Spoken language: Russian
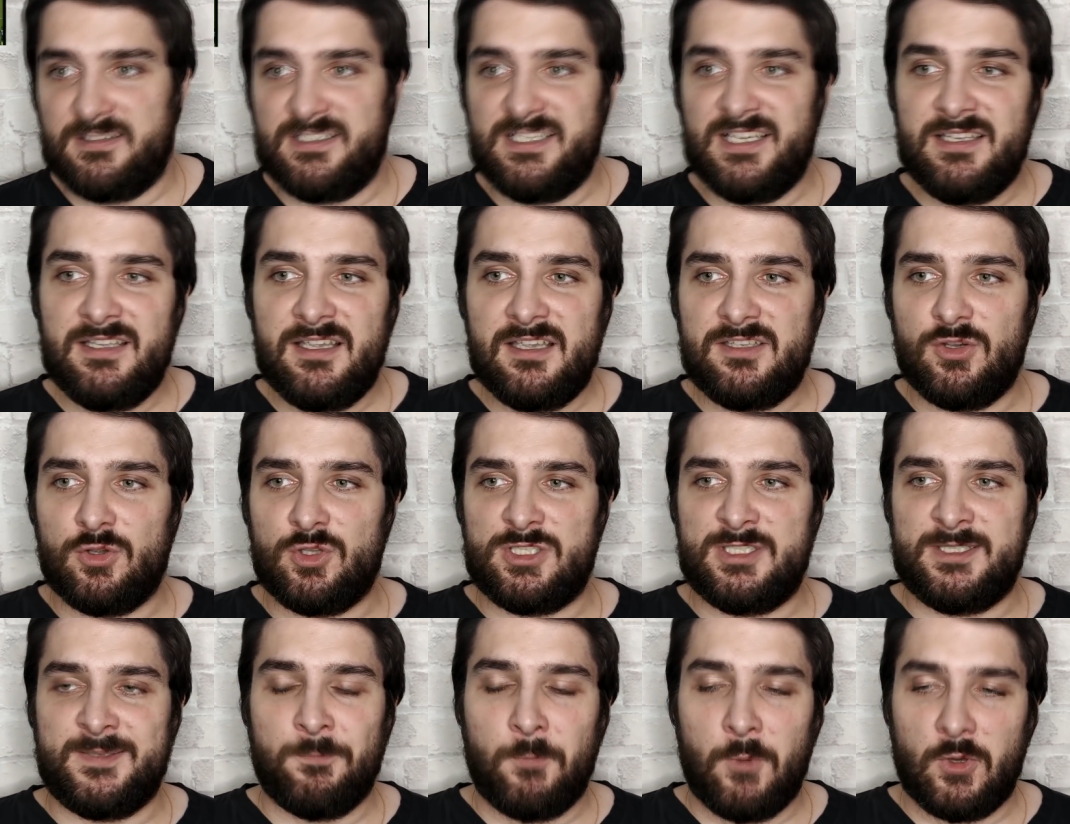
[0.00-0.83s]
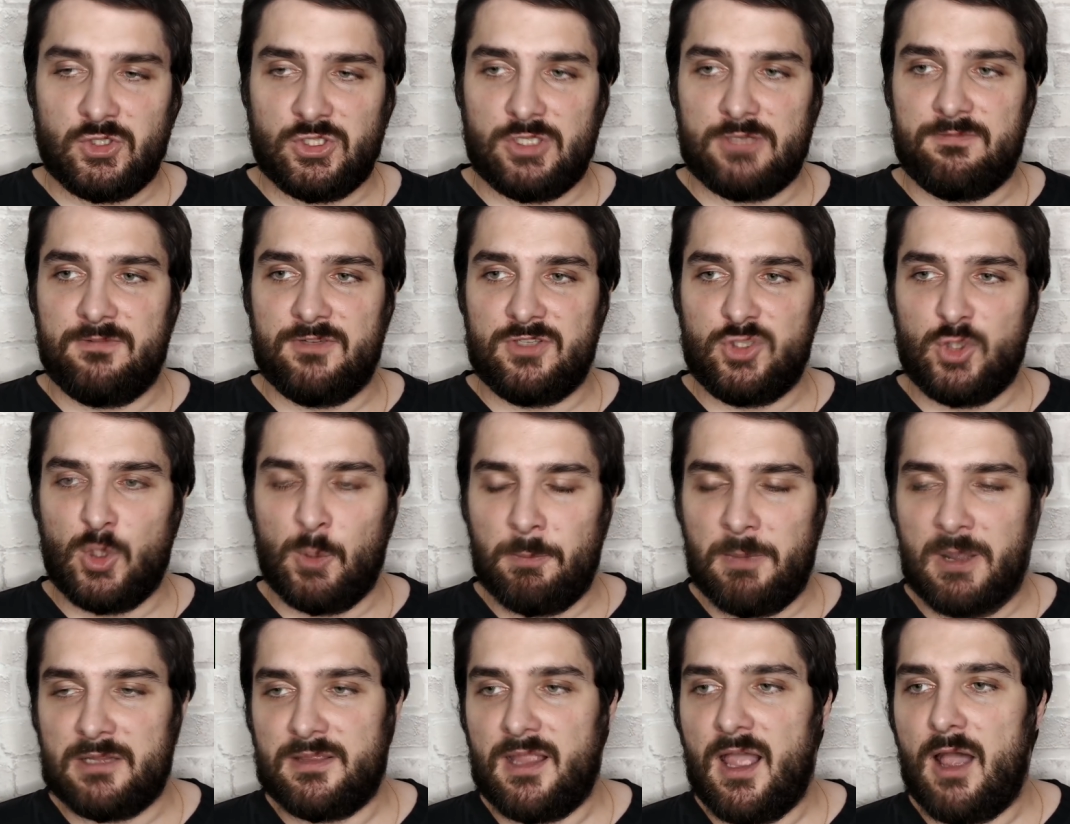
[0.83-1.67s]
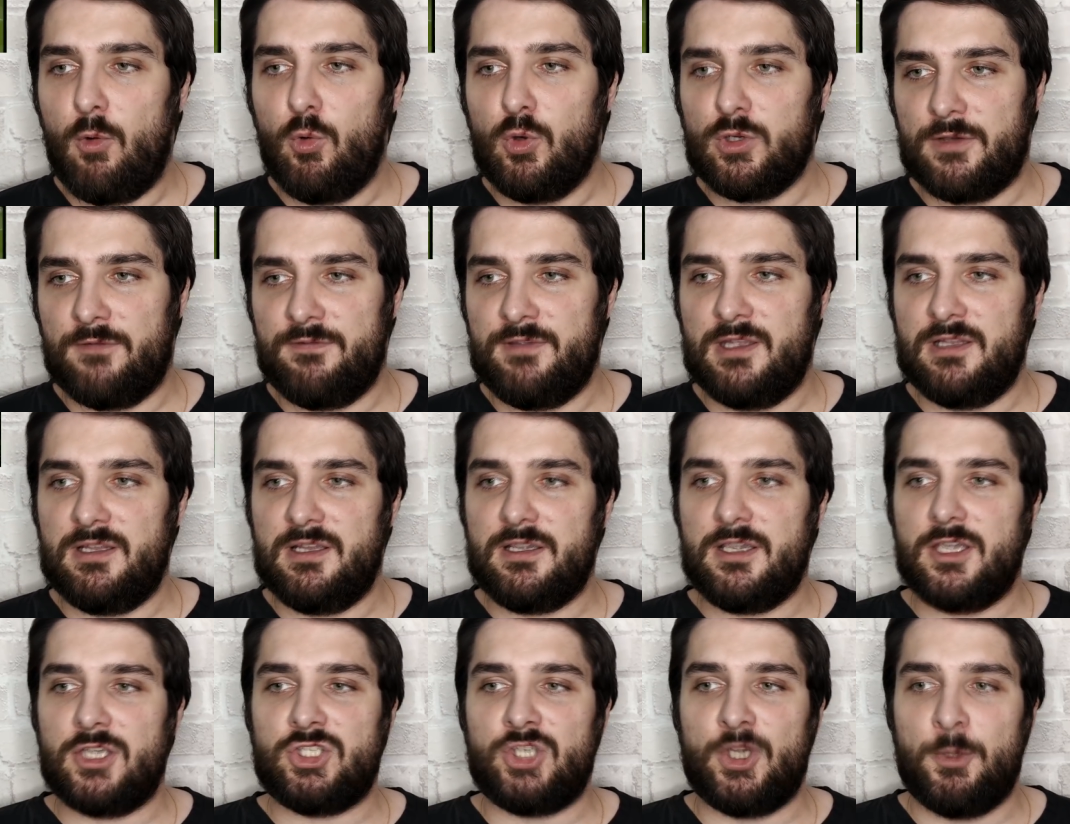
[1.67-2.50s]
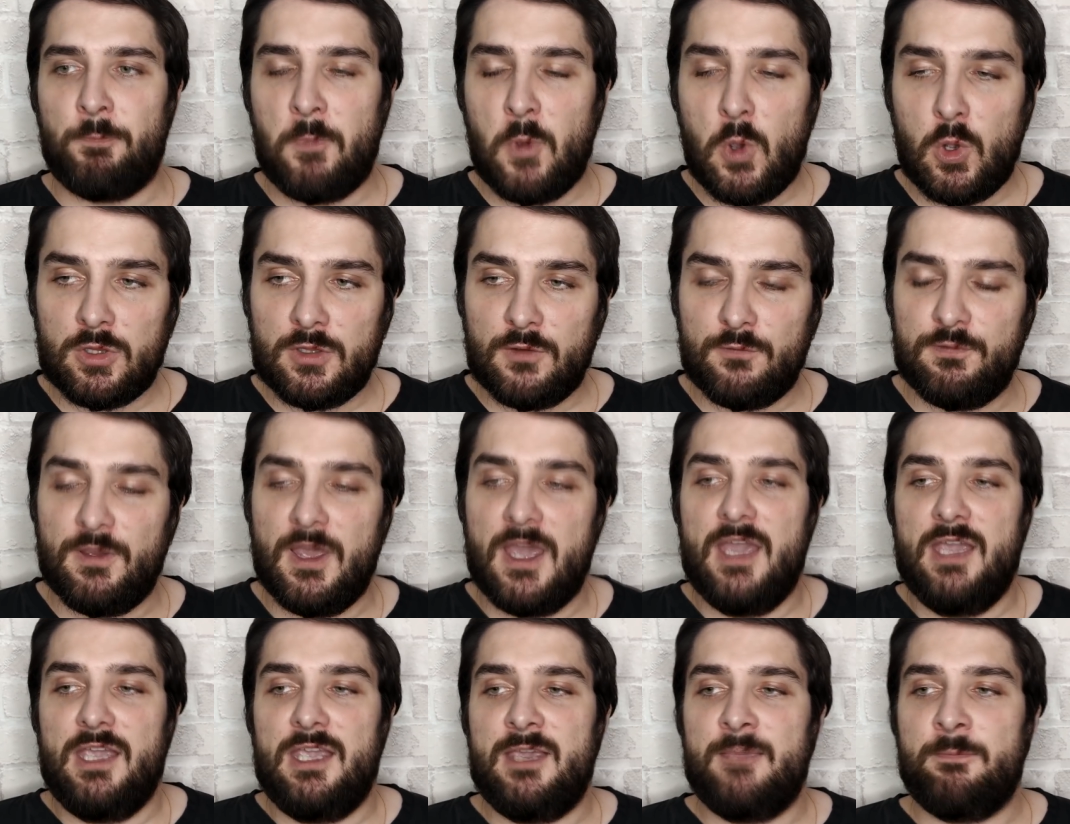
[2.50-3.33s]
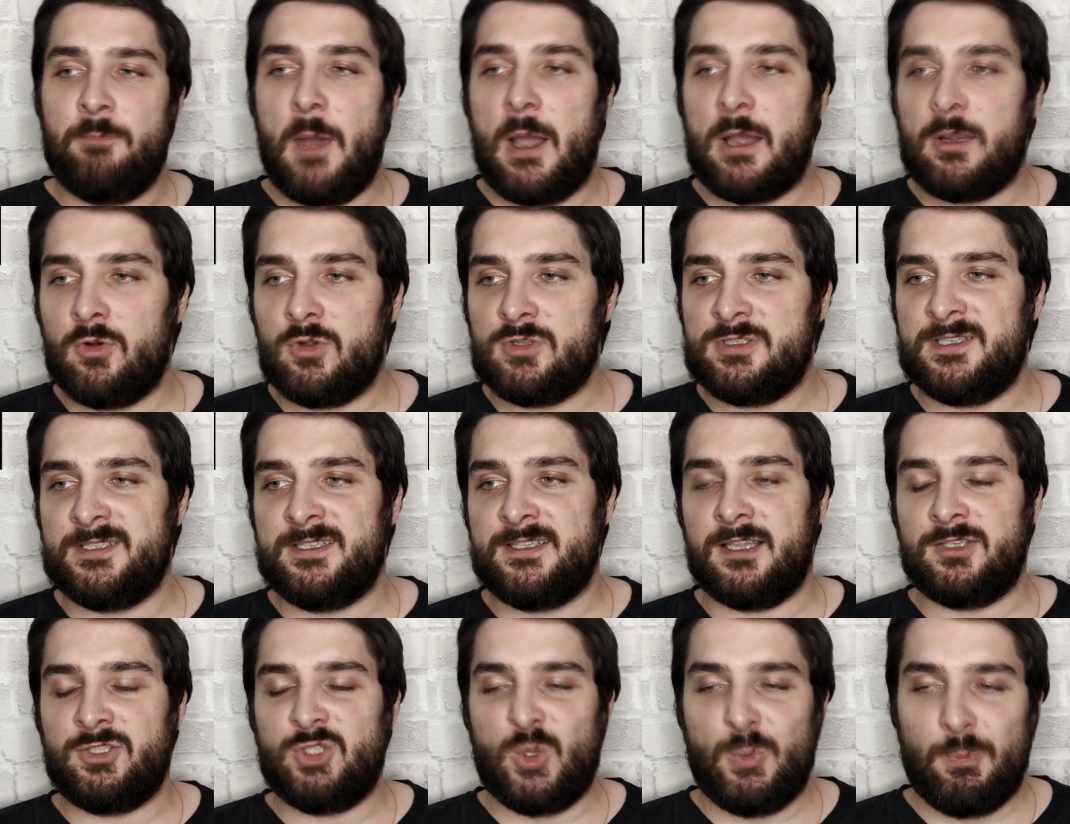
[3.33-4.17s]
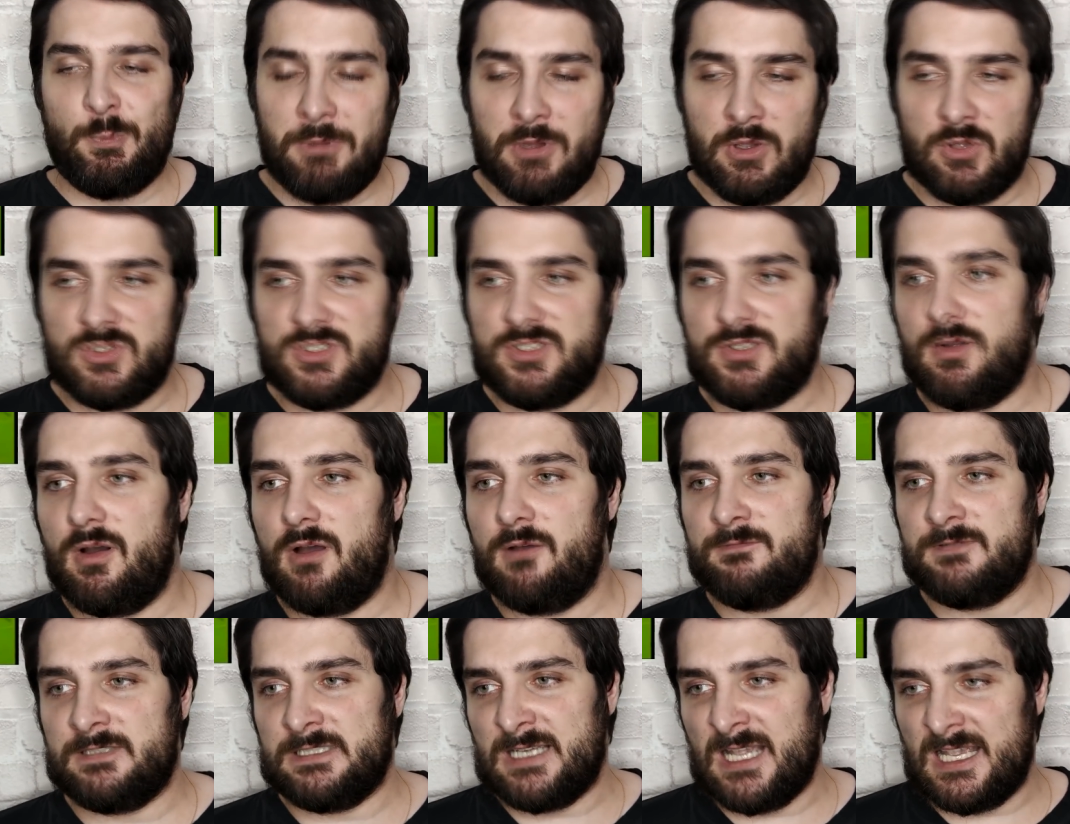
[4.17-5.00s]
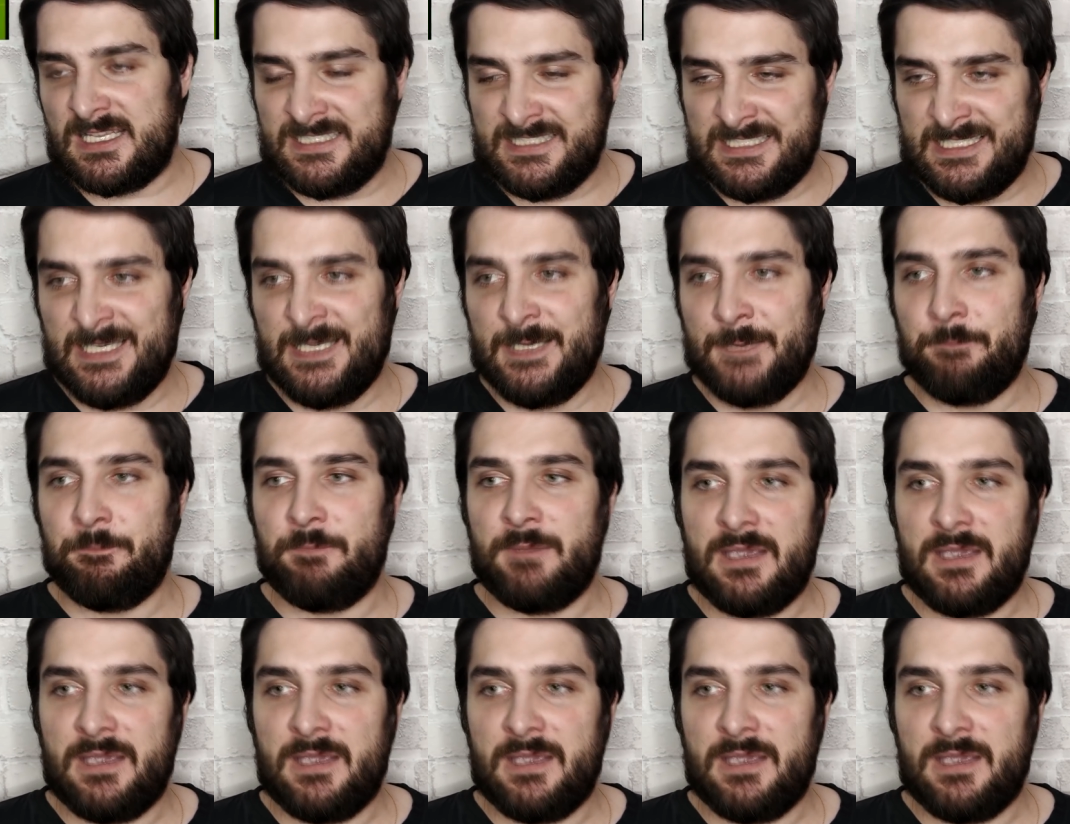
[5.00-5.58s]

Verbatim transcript: В «Зените» он сможет выступать на уровне Лиги Чемпионов и бороться за чемпионство в России.